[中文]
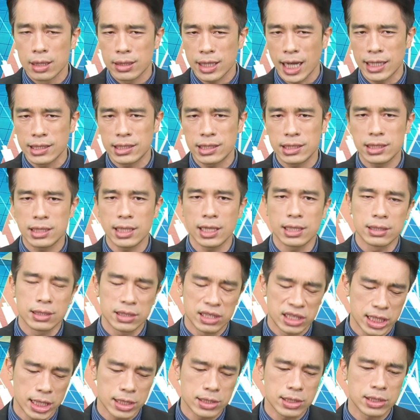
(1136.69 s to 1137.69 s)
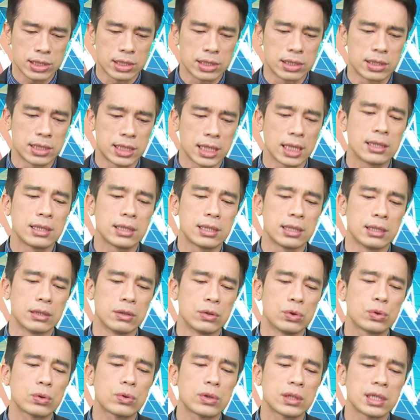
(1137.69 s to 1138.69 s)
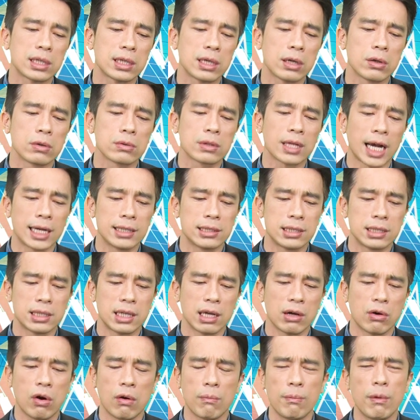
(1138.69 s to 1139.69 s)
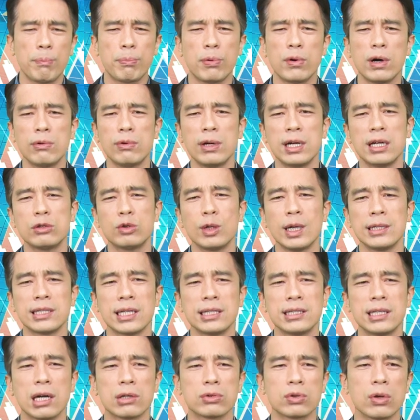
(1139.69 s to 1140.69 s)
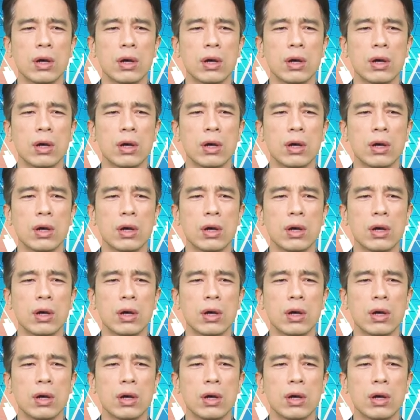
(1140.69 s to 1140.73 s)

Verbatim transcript: 台积电坚持，坚持。如果你有台积电，话我们不会为了赚钱这样说，